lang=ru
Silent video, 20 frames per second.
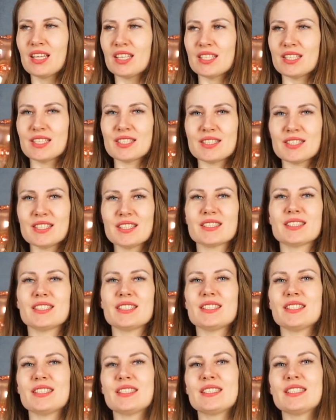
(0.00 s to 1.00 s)
Из тех
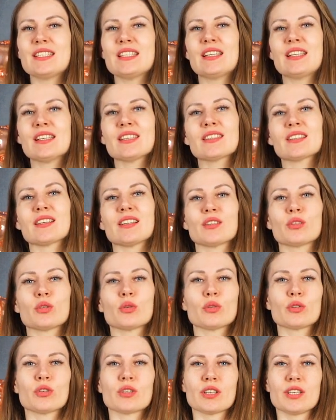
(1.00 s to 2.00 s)
10 лет,
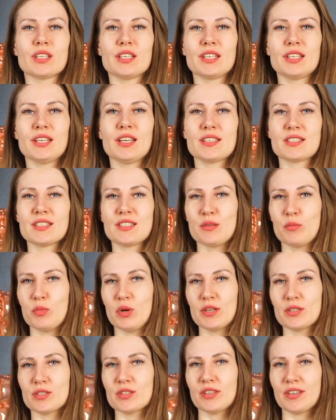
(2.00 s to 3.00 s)
которые я
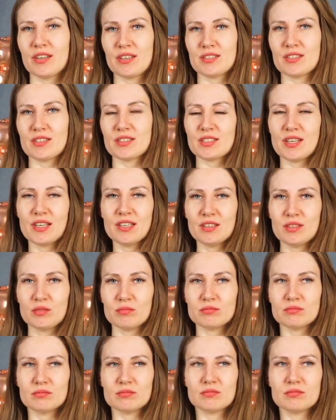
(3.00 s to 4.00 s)
занимаюсь
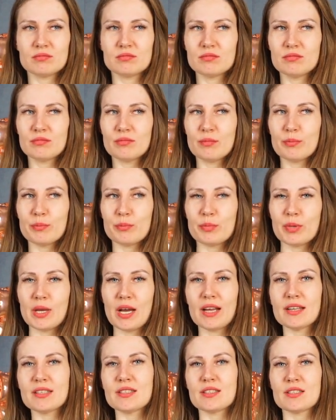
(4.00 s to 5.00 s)
аэродизайном,
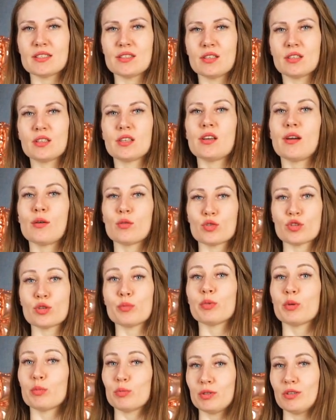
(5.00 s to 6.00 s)
5 из них я уже
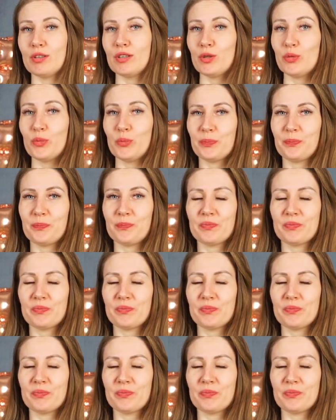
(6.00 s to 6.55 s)
преподаю.